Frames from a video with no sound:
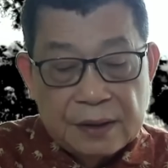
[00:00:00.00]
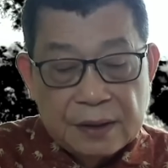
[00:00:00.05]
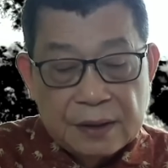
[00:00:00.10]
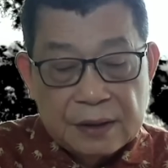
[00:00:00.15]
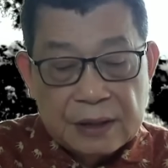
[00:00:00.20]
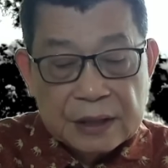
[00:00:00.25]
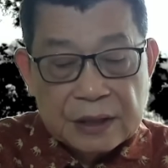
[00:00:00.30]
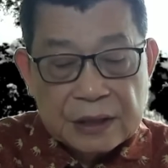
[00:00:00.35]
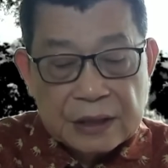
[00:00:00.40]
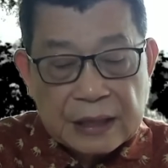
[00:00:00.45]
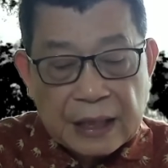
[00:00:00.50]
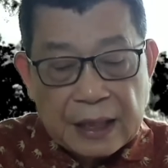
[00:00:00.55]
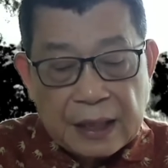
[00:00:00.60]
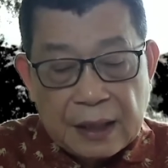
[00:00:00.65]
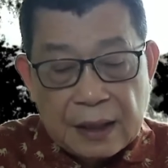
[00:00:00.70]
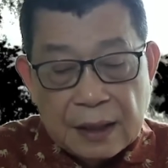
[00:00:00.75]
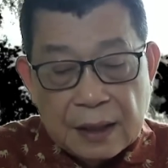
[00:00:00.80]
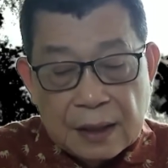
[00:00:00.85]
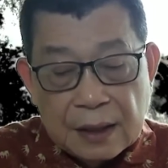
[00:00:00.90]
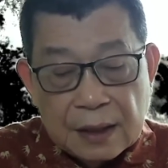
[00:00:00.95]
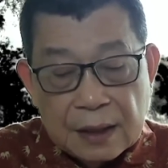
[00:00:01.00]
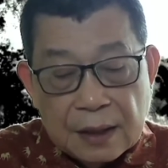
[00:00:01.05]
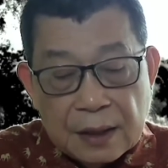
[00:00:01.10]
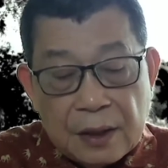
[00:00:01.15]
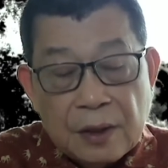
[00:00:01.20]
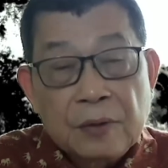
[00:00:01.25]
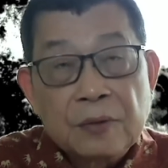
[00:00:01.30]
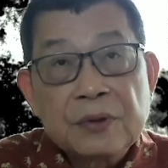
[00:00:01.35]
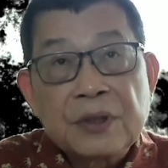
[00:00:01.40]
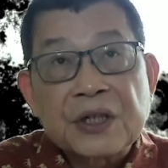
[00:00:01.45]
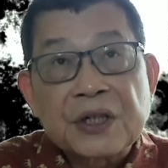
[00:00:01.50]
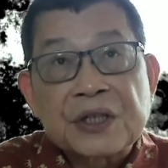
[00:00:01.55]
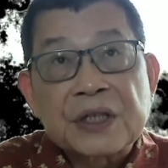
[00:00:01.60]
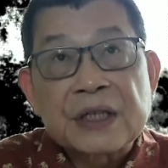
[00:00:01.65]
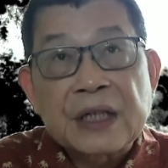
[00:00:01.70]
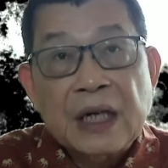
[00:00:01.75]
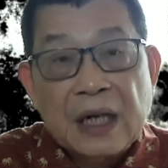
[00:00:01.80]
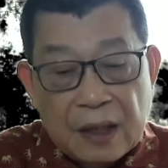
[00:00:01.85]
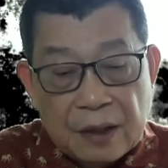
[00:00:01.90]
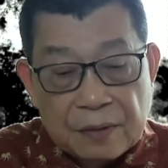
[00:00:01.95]
这是在六月
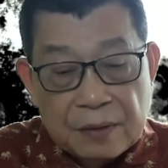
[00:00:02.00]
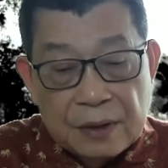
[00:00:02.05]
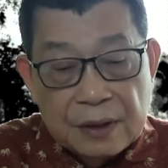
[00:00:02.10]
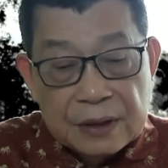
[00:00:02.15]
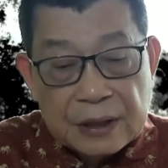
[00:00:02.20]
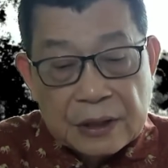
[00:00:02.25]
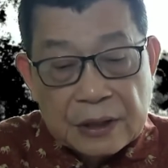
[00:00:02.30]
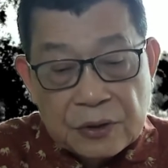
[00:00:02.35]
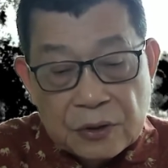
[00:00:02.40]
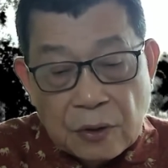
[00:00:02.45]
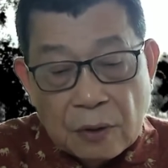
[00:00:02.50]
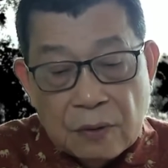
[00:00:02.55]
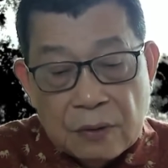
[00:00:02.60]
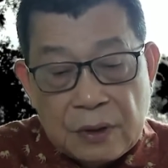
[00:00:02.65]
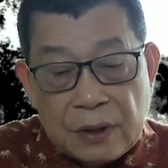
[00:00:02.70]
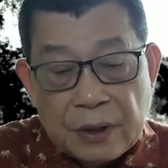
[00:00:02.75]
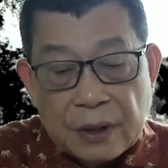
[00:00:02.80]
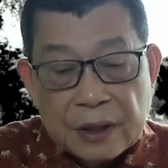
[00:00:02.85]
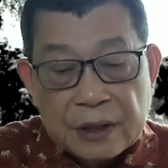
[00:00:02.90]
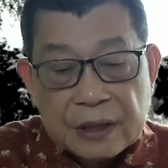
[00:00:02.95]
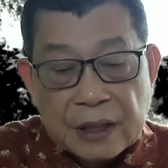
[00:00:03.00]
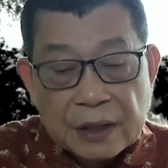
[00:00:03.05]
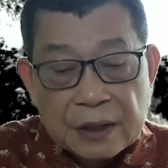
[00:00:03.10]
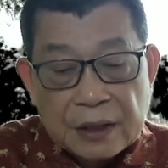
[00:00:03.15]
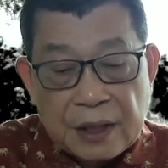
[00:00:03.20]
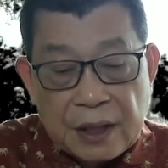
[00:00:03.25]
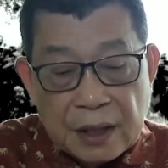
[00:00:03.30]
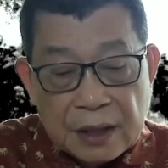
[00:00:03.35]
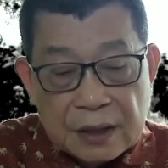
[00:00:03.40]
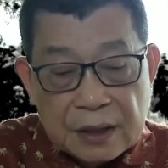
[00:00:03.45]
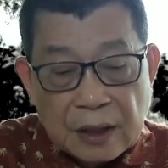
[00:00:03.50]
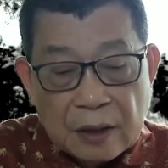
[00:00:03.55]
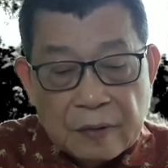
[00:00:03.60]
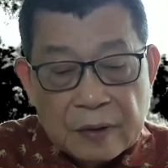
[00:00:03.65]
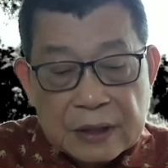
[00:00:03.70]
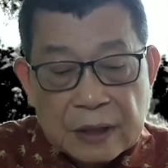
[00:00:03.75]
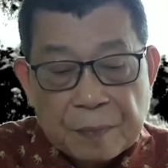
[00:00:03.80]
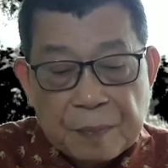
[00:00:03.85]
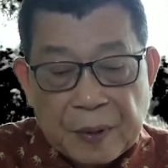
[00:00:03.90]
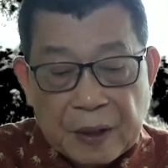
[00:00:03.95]
十三号在众议院的一场听证
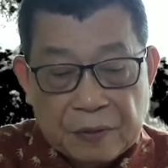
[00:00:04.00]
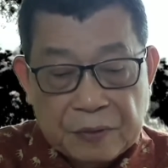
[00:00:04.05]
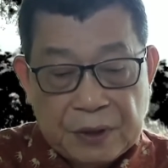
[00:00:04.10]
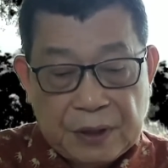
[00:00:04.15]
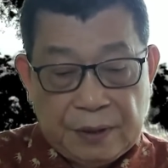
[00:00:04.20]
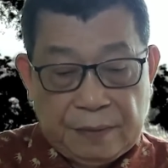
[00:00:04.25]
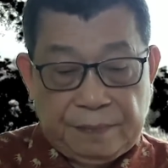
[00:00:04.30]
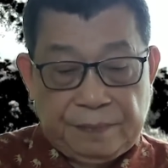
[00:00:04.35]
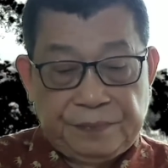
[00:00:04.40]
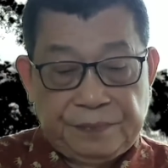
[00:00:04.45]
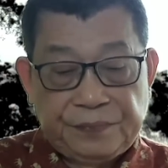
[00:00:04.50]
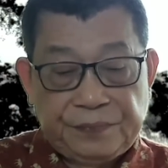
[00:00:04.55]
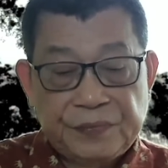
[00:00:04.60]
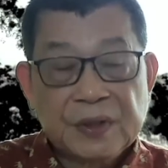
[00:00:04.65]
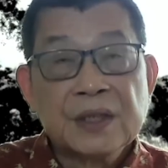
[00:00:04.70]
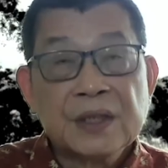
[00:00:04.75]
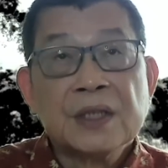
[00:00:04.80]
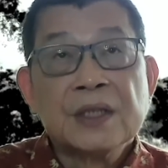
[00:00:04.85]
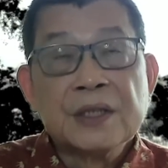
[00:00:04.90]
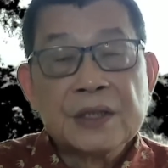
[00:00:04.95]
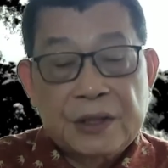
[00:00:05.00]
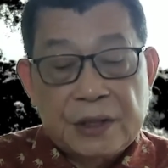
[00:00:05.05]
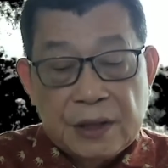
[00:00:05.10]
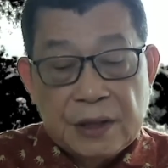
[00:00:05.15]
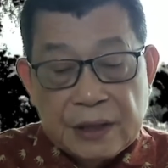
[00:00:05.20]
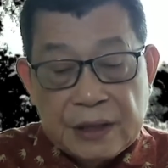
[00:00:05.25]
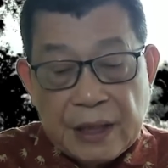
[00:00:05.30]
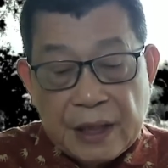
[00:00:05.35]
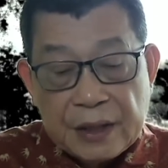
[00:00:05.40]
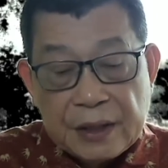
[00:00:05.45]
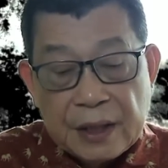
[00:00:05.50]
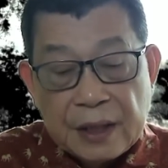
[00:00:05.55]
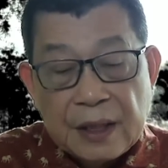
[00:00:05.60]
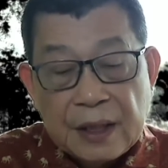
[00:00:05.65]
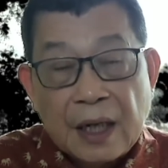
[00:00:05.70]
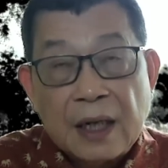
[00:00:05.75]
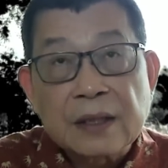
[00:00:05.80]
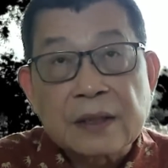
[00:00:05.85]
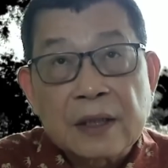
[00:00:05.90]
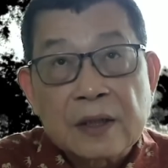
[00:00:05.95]
会上表示，世界
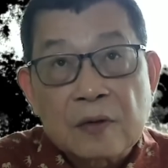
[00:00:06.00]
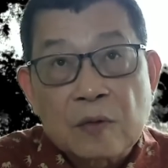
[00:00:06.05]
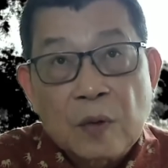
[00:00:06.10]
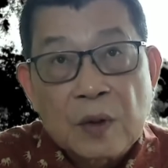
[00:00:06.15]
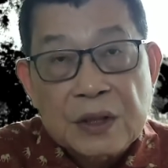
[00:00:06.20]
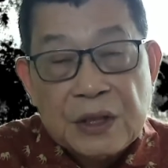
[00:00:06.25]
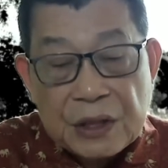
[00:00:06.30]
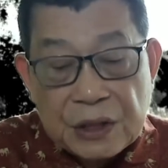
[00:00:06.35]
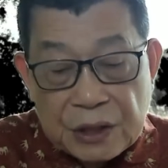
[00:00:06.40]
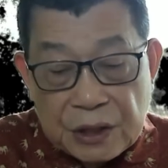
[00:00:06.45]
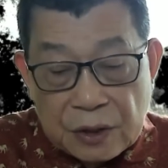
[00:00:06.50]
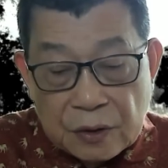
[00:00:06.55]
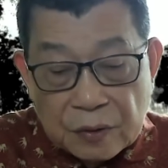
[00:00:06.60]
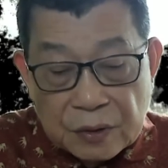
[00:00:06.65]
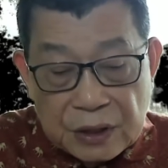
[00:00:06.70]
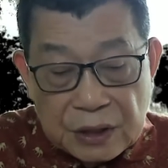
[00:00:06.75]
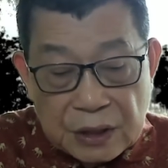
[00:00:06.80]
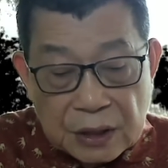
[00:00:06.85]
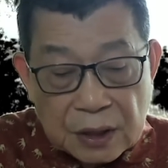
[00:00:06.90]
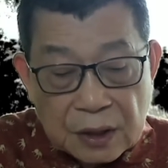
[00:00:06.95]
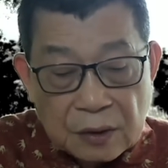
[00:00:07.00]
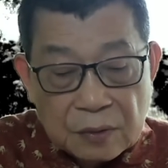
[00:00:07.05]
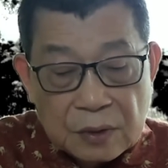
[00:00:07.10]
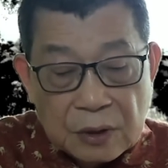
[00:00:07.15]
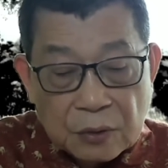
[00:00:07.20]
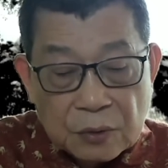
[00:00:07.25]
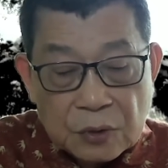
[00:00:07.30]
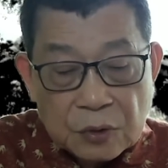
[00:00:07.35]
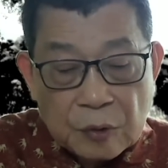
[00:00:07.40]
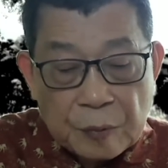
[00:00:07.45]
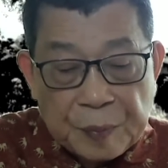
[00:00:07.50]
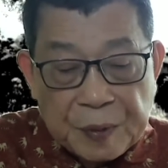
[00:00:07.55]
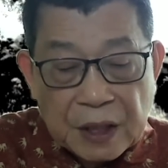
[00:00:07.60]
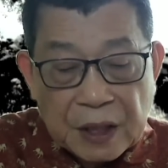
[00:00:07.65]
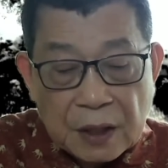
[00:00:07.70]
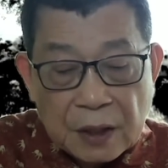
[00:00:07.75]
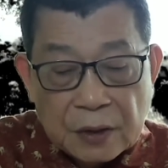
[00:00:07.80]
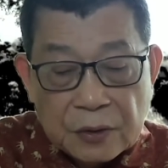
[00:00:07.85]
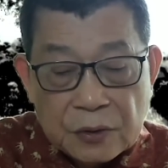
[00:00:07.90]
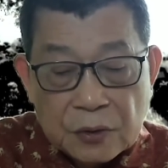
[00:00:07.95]
银行等国际金融机构有助于
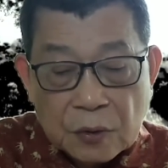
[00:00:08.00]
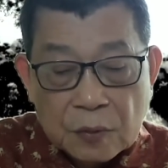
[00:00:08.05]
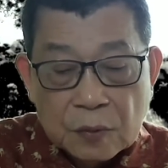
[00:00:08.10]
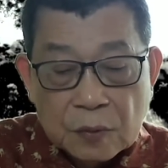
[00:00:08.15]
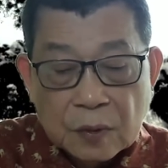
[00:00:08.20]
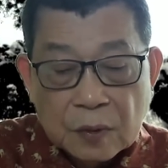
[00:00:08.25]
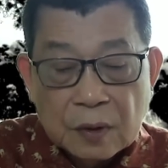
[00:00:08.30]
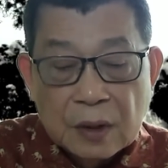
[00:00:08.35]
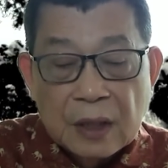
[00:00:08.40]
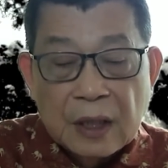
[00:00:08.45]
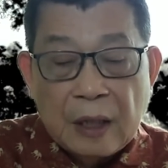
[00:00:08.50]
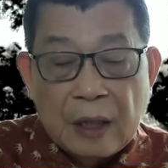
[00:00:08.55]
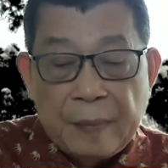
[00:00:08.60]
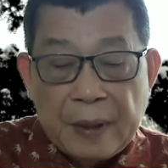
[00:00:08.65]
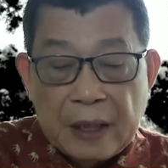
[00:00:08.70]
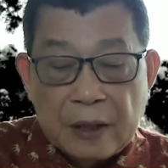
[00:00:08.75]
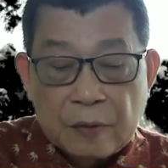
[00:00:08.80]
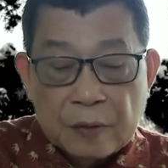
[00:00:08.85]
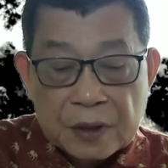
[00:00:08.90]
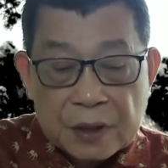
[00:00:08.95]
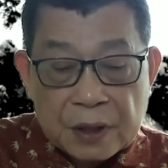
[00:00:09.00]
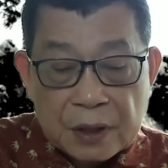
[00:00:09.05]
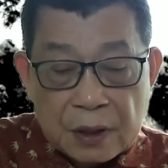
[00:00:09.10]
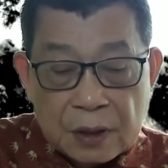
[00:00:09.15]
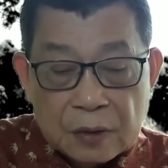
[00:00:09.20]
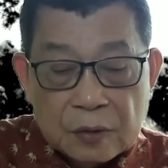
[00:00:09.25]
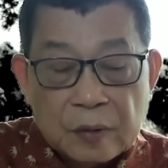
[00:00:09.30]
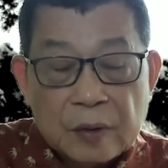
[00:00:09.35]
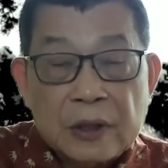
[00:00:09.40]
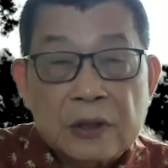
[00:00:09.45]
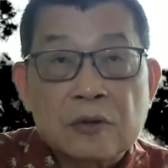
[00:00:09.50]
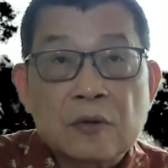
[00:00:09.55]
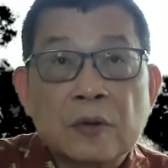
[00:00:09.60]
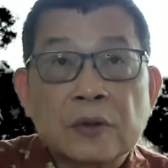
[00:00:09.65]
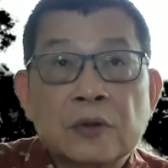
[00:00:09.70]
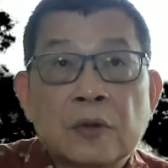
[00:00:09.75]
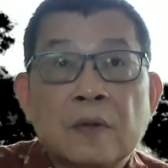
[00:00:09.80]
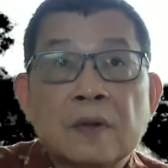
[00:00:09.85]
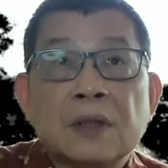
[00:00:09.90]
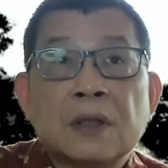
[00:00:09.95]
平衡中国，而美国试图跟中
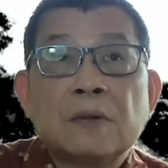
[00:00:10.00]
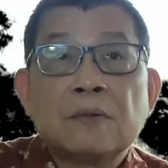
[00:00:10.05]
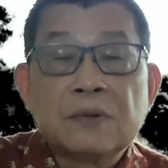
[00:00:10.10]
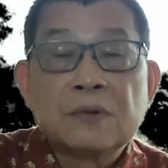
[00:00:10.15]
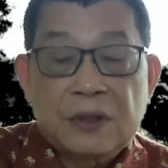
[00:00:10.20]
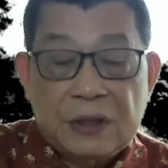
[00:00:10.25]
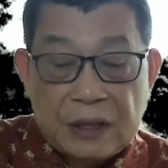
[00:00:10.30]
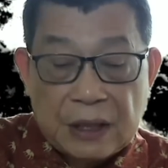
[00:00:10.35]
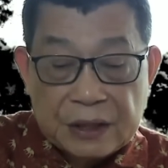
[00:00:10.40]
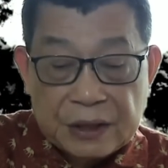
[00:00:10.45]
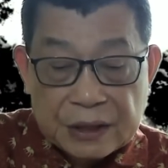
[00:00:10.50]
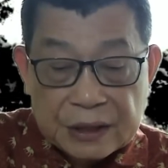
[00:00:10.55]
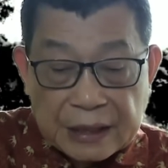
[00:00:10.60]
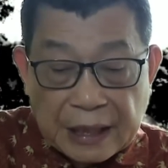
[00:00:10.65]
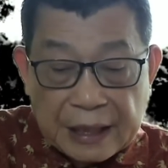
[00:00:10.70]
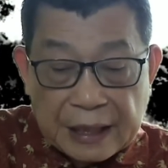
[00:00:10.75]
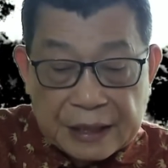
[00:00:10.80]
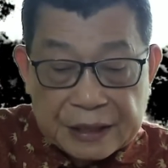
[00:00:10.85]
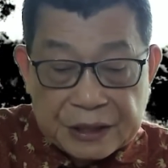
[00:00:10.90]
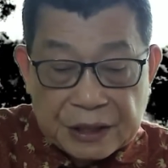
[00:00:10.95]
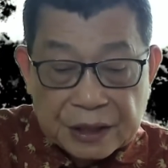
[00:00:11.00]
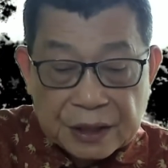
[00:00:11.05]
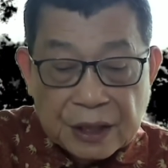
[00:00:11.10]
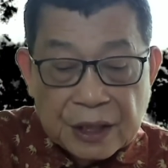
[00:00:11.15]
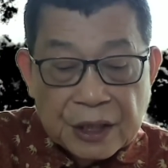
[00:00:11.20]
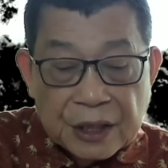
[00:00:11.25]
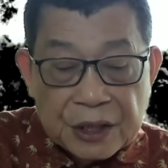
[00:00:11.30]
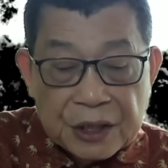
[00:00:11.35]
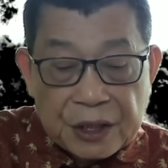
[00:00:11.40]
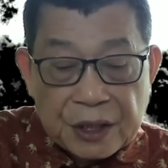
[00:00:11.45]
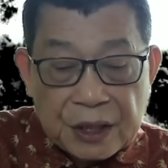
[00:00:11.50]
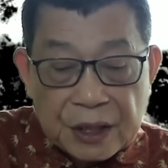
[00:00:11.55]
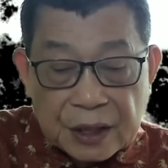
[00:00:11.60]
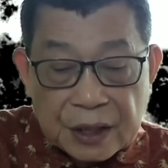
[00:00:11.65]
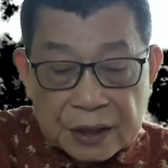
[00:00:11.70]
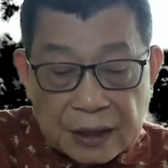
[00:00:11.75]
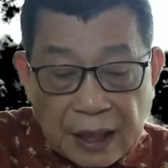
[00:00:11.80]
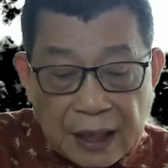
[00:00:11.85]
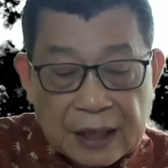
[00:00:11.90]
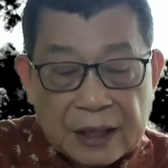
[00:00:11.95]
国脱钩将是灾难性是一
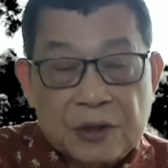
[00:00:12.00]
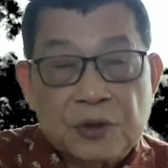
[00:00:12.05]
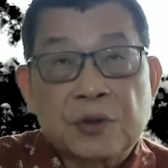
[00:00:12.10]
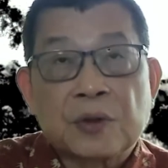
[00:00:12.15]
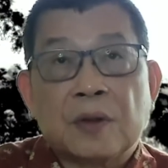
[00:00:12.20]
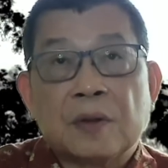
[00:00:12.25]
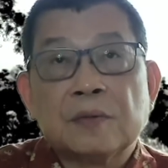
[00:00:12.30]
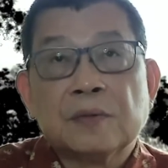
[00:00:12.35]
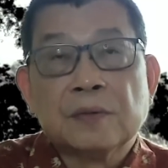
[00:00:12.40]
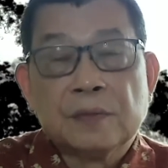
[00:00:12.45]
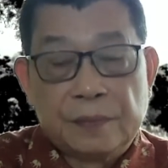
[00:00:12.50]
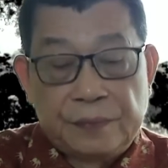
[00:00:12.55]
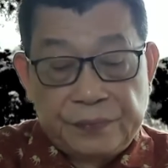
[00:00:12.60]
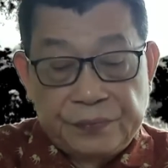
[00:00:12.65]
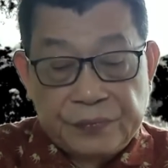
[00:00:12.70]
个大的错误。